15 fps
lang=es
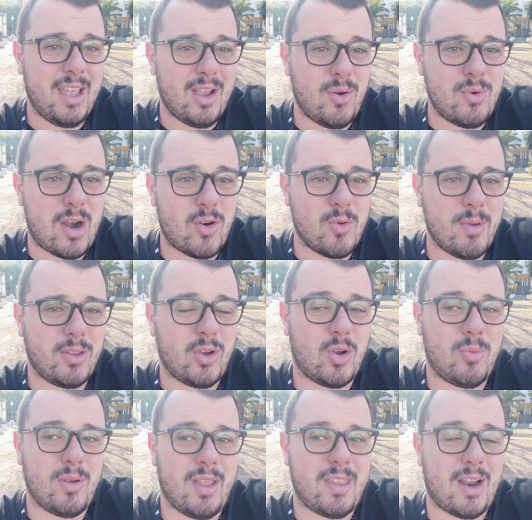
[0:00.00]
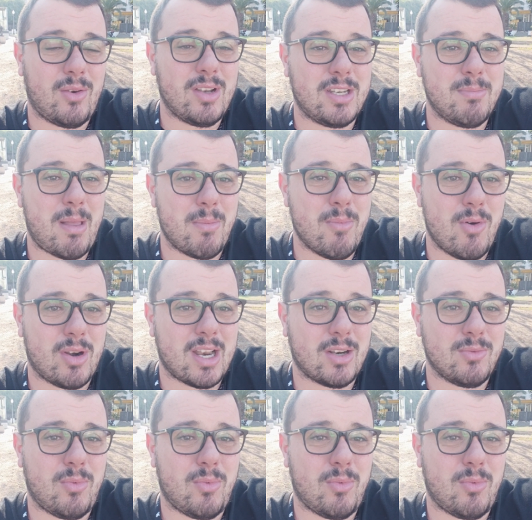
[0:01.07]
un argumento como de dragones y mazmorras,